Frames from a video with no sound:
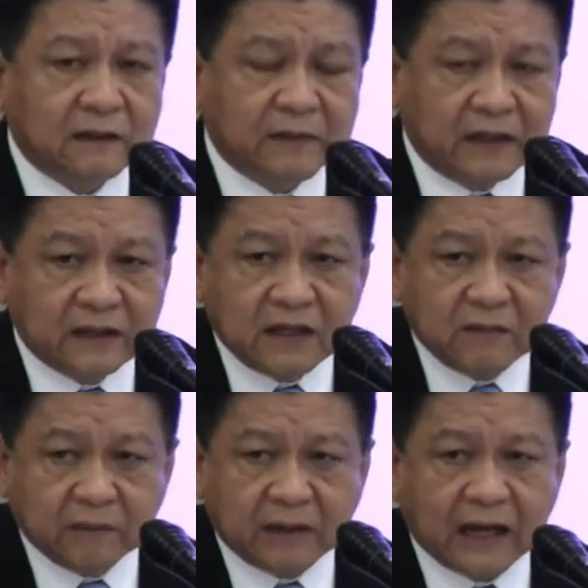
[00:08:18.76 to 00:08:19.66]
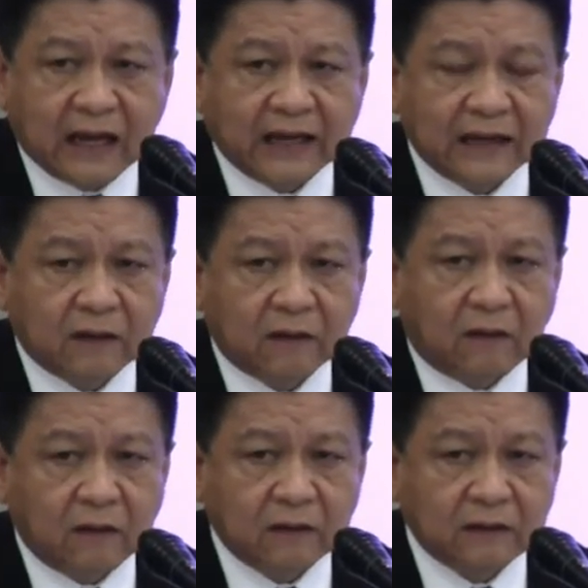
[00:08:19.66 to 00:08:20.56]
เป็นเรื่องที่มีปัญหาเนี่ย
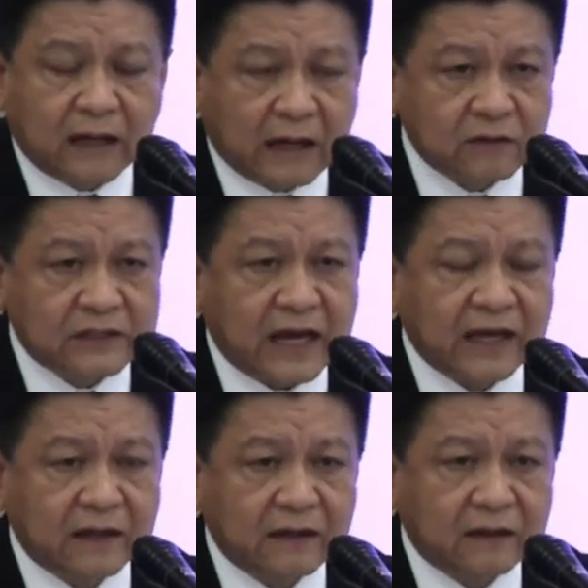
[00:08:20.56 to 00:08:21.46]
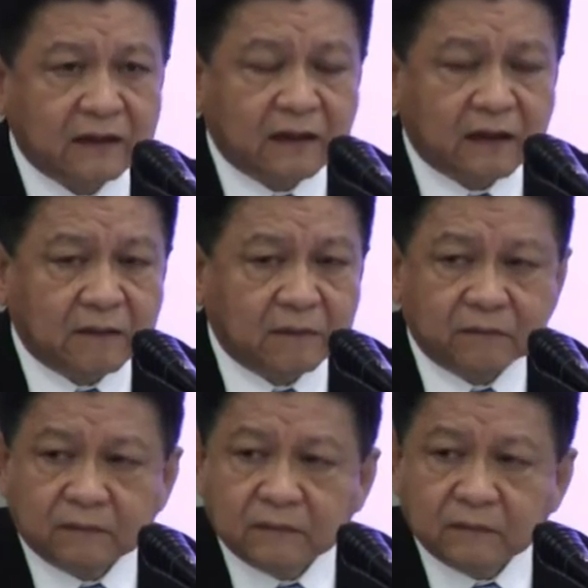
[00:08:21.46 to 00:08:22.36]
ถ้าเราใช้
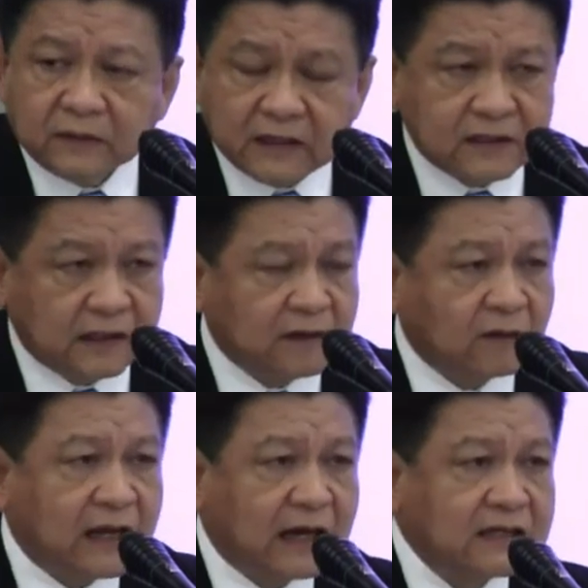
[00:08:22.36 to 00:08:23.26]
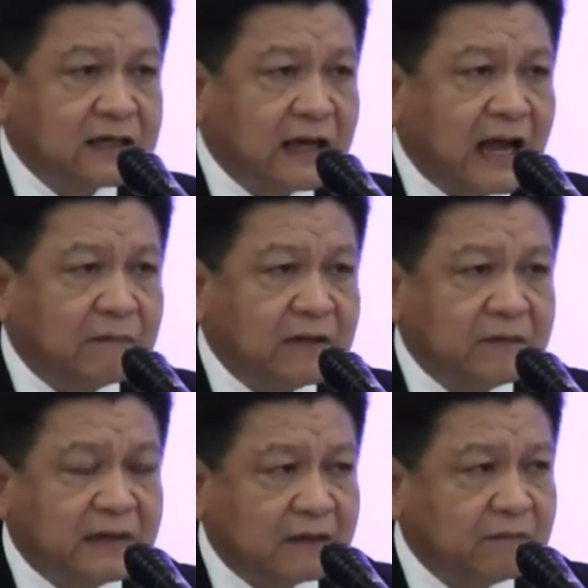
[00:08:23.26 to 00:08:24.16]
หนังสือของทางราชการ
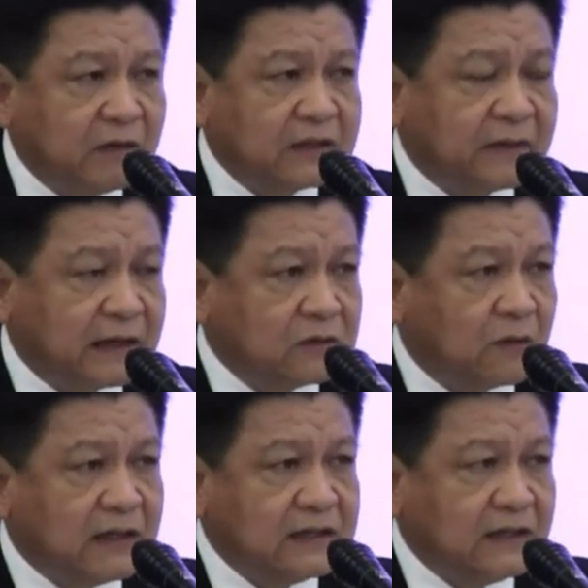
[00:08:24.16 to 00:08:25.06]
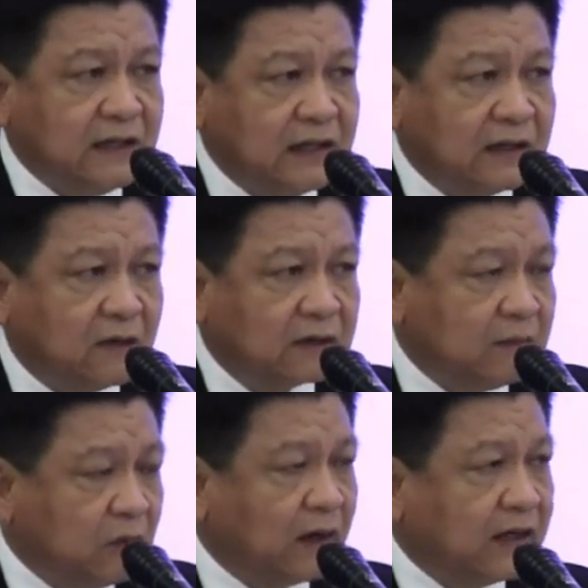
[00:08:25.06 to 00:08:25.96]
ไม่ว่าจะเป็นกระทรวง ICT หรือของ
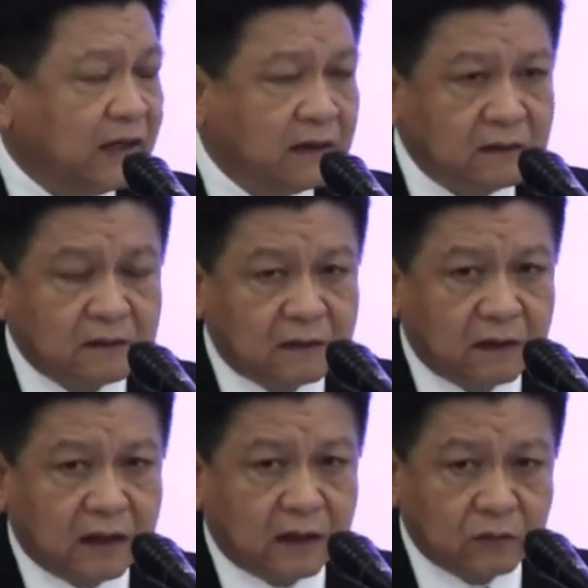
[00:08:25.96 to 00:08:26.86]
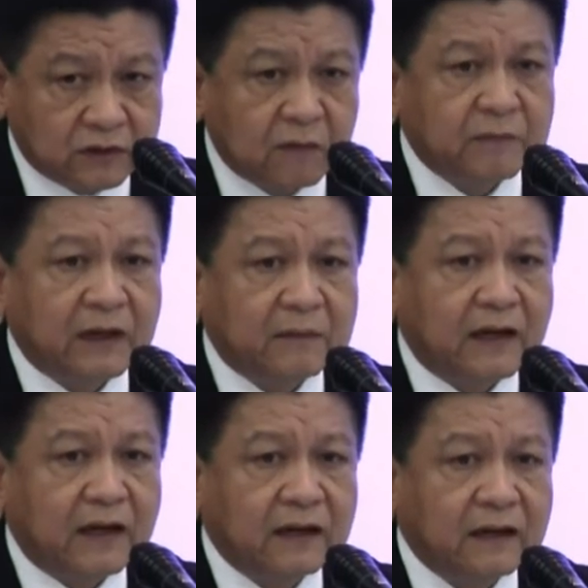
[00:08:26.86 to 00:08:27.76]
ตำรวจเนี่ยคุณจะต้องเปิดเผ
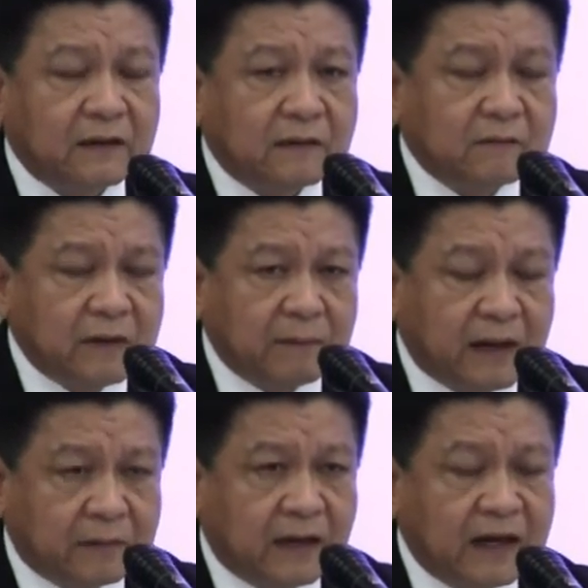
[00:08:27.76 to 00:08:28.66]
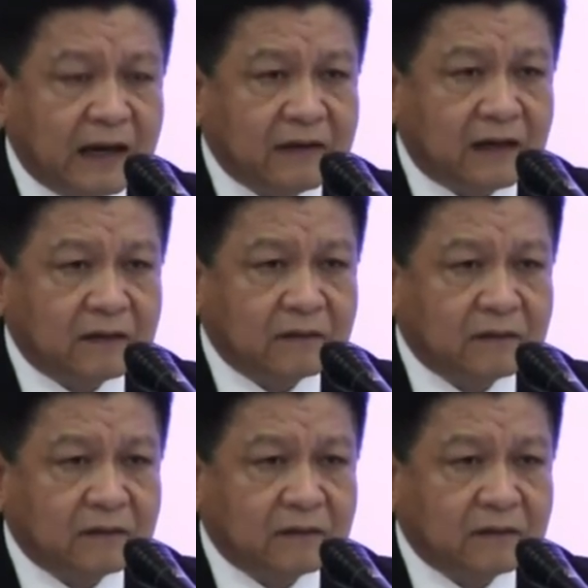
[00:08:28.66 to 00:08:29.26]
ยเมื่อเปิดเผยแล้วเนี่ย